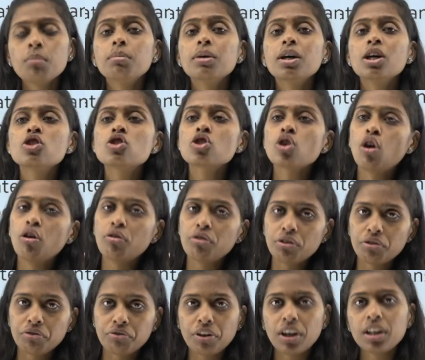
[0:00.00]
பேர்ட்ஸ் ஆஃப்
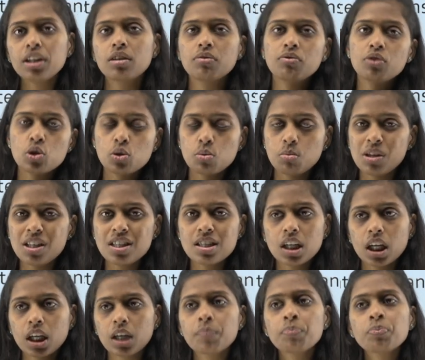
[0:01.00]
அ ஃபெதர் விச் மீன்ஸ்
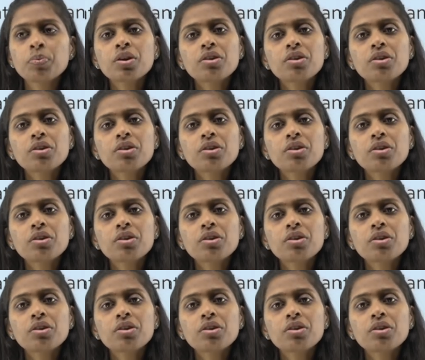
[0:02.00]
லைக்